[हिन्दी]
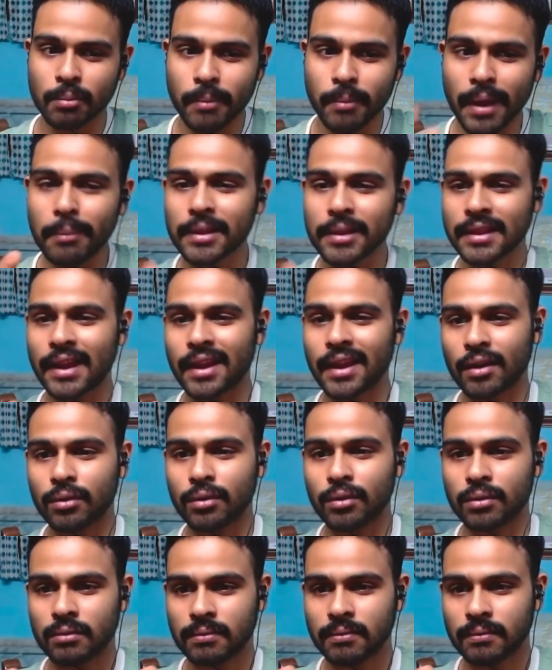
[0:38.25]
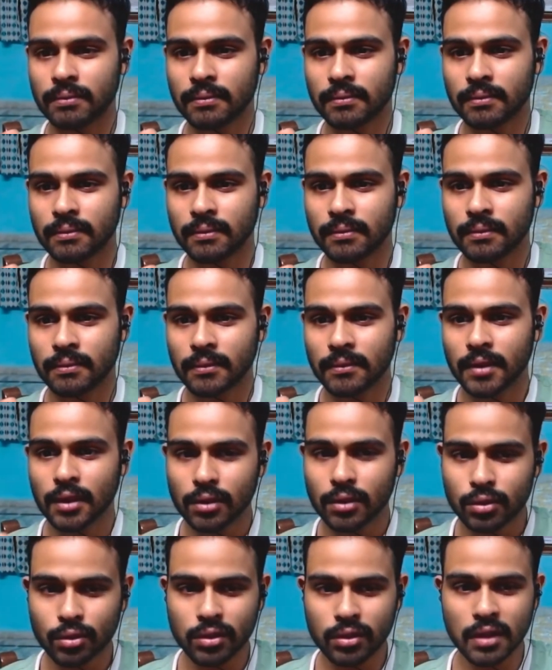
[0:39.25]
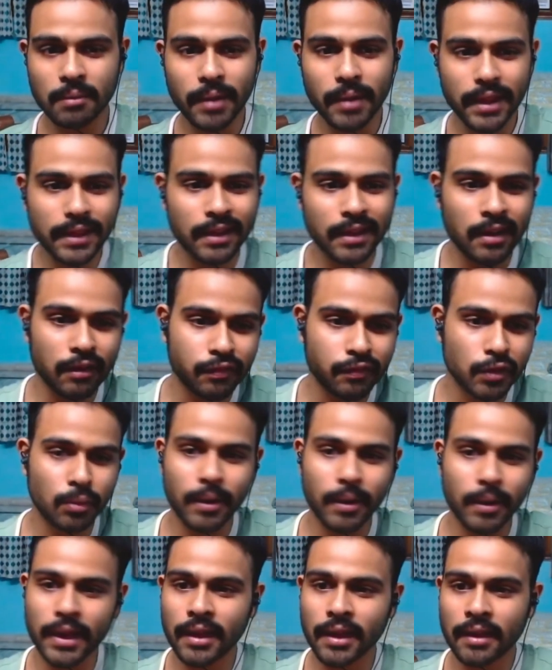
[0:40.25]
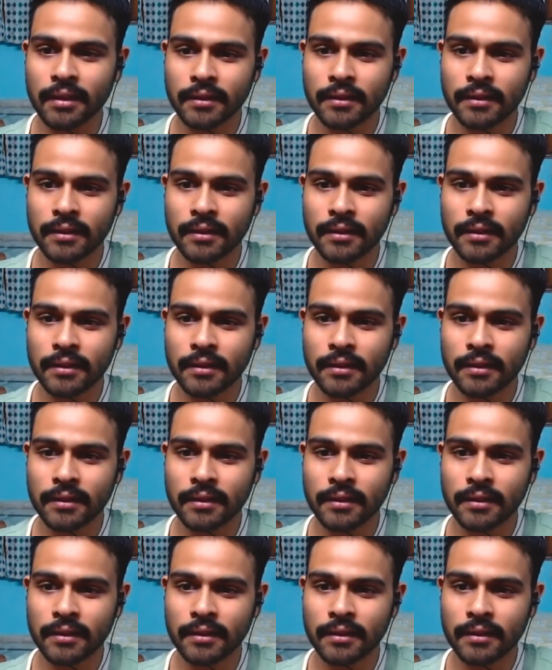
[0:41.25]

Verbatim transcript: मैं बता रहा हूं सूजन भाई के नेफ्यू भाई